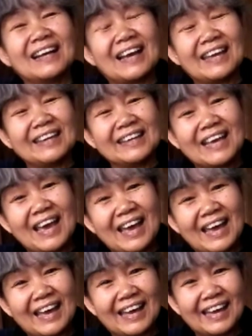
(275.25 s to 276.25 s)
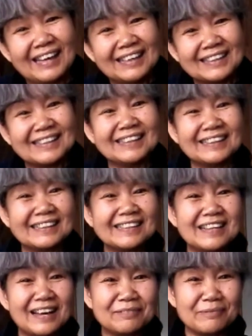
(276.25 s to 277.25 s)
ไกลแค่ขึ้นเค
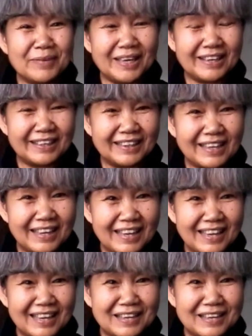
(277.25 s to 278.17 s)
รื่องบินที่